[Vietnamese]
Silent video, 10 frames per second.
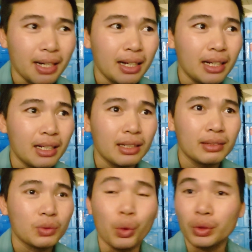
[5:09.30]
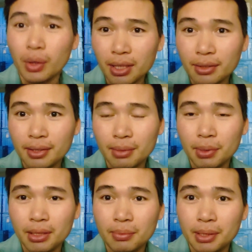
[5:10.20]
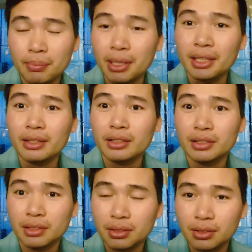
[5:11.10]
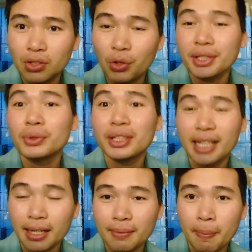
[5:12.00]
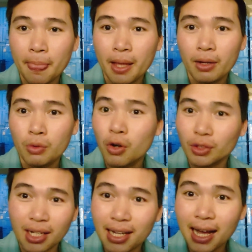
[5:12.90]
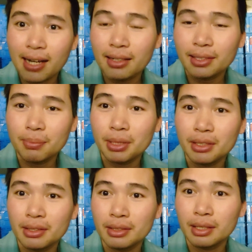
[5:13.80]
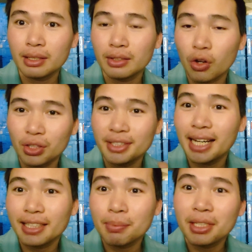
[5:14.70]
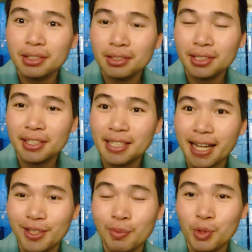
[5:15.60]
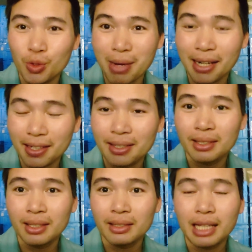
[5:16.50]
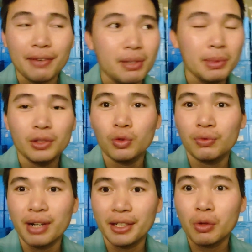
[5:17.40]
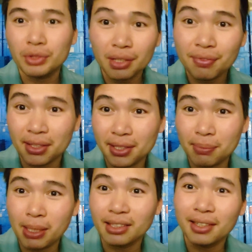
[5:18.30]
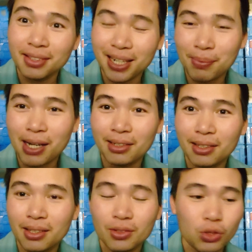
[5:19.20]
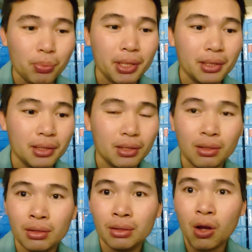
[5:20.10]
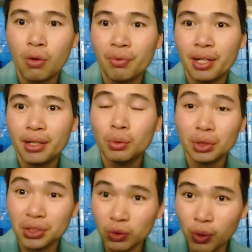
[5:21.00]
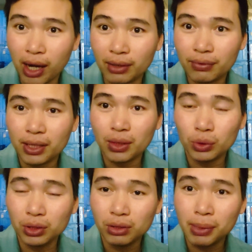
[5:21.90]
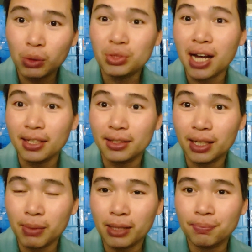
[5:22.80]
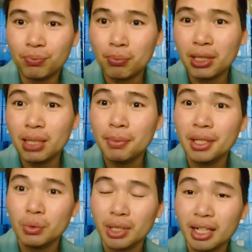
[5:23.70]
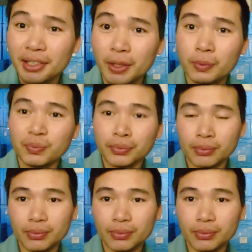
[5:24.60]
Và cuối tuần ấy, thì mình mình mới có nhiều thời gian, không có tăng cá thì mình có thời gian thì mình chia sẻ cho một số bạn ha, tại vì mình cũng phải đọc sách phát triển bản thân được các bạn. Rồi mình học về đầu tư chứng khoán và đầu tư bất động sản này các bạn, mình tìm hiểu rất là nhiều.